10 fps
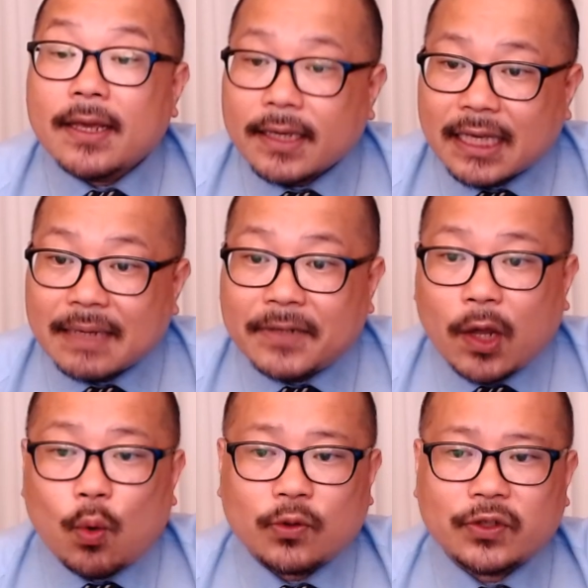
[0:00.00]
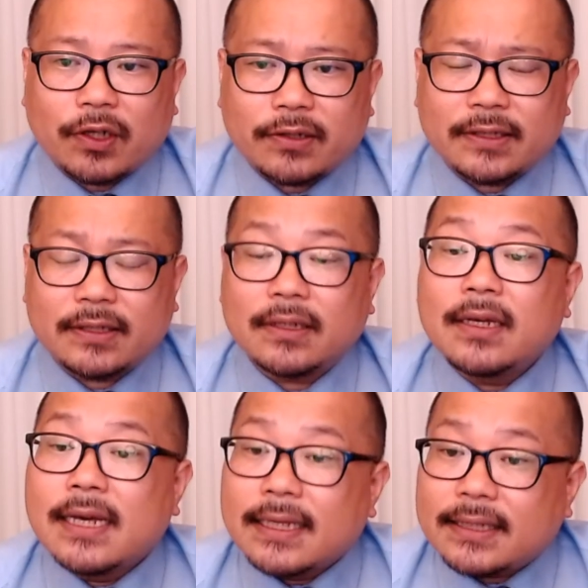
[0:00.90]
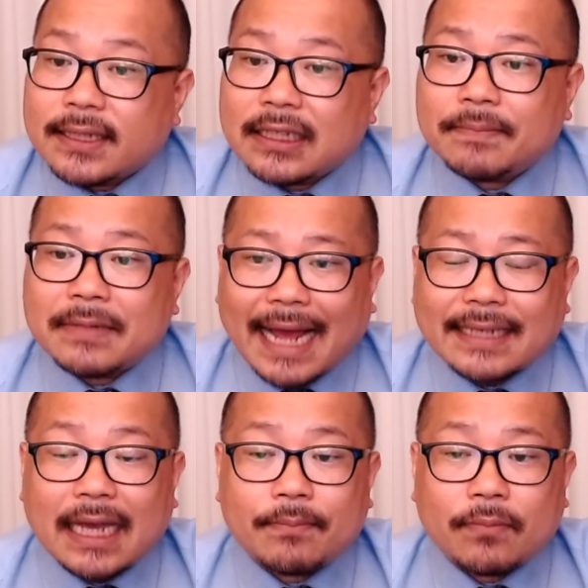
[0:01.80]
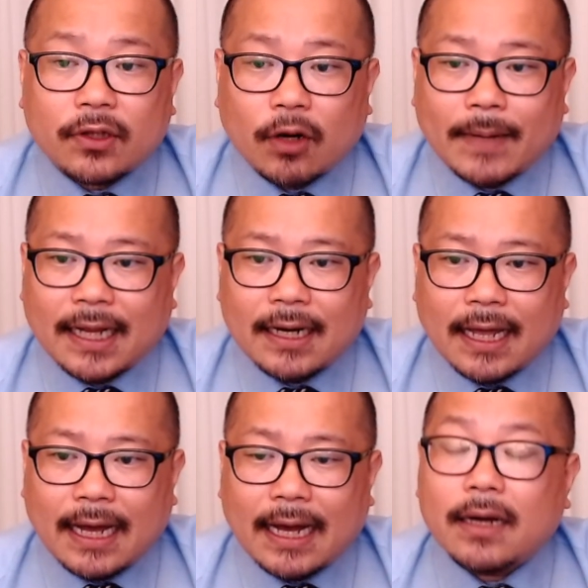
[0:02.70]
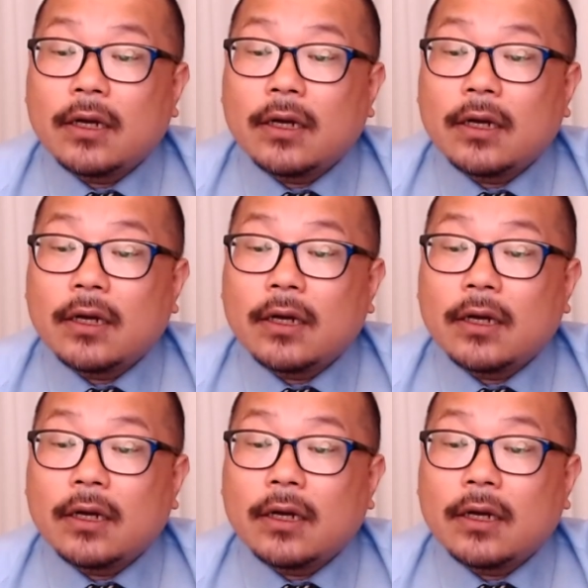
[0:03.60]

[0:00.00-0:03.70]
김은혜 홍보수석은 지금 다시 한번 들어봐달라.